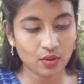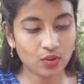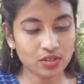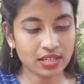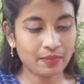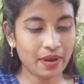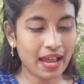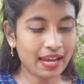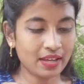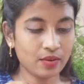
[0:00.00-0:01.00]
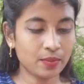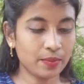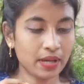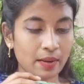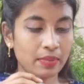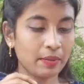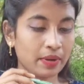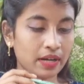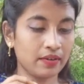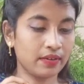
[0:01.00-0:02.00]
கொஞ்சம் அது மேலேயும் இப்படி இப்படியே அப்ளை
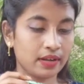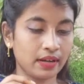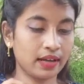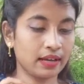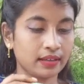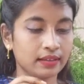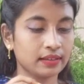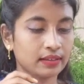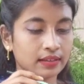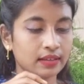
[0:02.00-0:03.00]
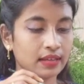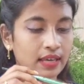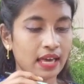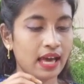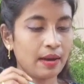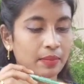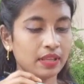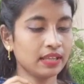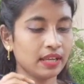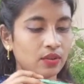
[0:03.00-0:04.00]
பண்ணி விட்டுருங்க அப்போ
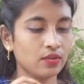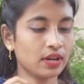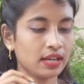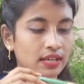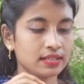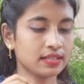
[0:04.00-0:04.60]
தான் அது இன்னும் நல்லா